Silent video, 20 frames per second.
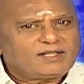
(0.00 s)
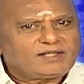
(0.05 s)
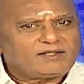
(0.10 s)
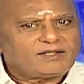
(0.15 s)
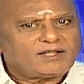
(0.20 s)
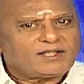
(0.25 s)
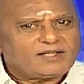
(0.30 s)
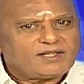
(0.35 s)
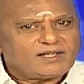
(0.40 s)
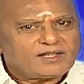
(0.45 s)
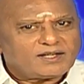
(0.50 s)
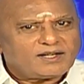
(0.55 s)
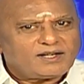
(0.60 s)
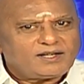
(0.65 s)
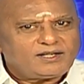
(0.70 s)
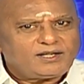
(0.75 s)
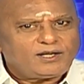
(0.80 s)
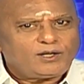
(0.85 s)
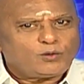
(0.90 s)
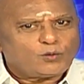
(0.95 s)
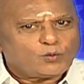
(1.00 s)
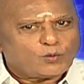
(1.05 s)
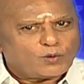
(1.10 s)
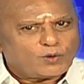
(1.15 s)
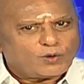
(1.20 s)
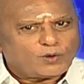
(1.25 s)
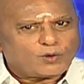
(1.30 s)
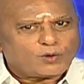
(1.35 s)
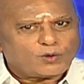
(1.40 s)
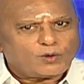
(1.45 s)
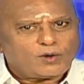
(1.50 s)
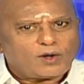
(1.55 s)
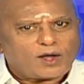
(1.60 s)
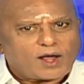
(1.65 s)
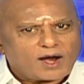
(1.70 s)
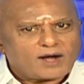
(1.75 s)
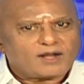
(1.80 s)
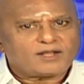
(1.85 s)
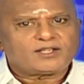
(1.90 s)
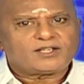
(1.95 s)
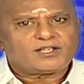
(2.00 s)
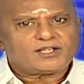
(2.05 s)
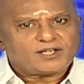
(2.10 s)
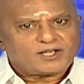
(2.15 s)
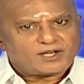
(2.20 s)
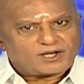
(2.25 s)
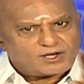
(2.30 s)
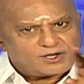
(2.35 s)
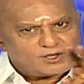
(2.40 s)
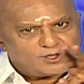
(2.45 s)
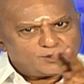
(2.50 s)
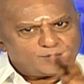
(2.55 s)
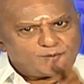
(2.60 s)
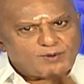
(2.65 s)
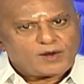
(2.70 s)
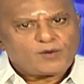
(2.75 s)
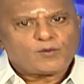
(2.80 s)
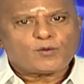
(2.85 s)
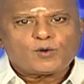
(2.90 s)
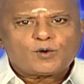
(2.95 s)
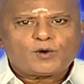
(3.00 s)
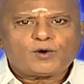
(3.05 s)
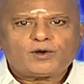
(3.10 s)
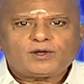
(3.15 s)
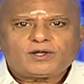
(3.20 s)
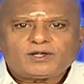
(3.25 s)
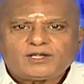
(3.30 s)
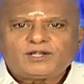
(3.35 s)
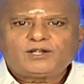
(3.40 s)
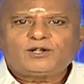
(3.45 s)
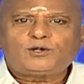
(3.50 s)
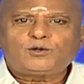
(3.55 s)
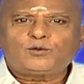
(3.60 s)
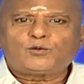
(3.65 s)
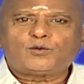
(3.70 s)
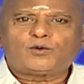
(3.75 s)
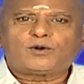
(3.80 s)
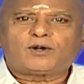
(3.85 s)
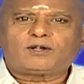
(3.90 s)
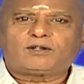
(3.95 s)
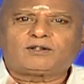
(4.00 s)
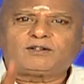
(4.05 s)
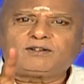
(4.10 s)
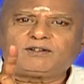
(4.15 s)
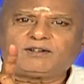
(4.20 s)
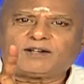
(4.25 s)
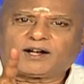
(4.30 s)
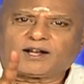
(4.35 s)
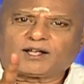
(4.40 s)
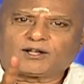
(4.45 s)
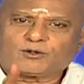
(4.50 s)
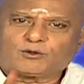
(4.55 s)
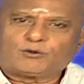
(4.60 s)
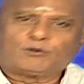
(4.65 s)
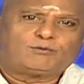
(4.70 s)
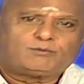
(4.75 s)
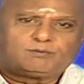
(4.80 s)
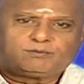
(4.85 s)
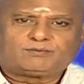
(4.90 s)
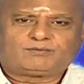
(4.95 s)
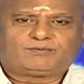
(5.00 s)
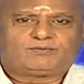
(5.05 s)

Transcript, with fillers: இந்த இரண்டில் ஒன்றோ அல்லது இரண்டுமேவோ இன்று உங்களுக்கு நடக்கும்